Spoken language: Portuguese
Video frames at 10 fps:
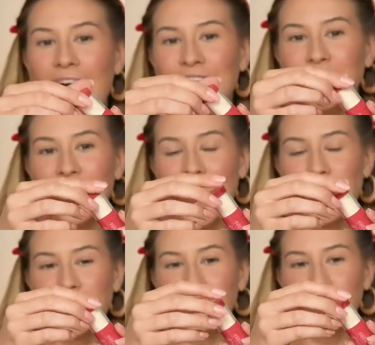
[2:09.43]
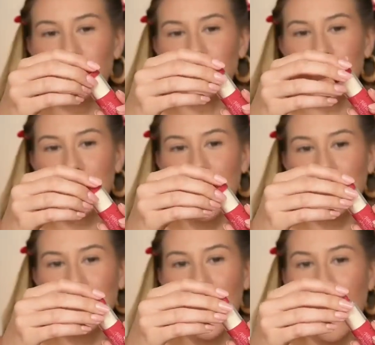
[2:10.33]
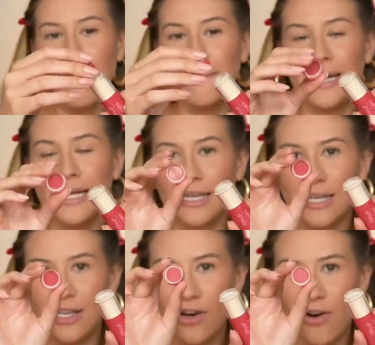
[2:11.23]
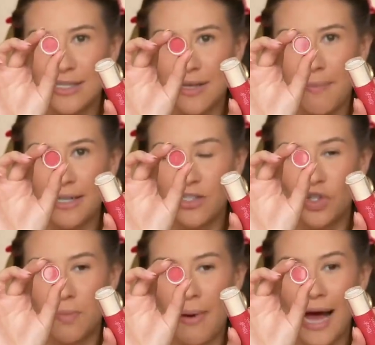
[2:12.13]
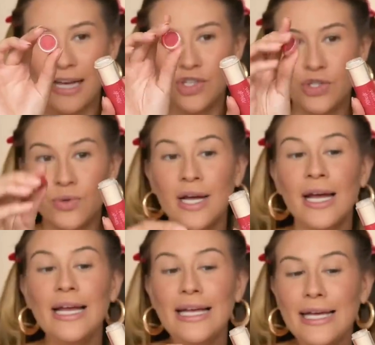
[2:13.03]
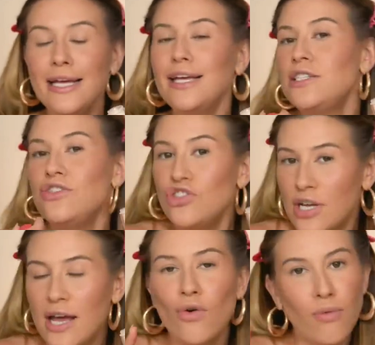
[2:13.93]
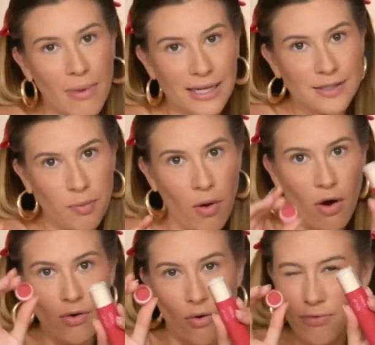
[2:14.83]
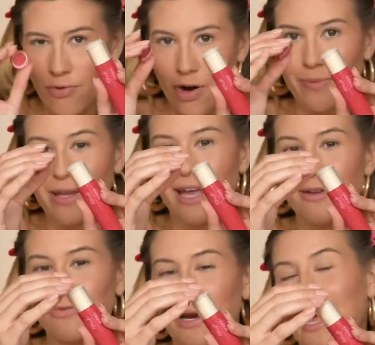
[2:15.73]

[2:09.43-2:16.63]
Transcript: Ah, e o legal é que você consegue abrir aqui, ó, essa parte de baixo e encher com mais pó conforme ele for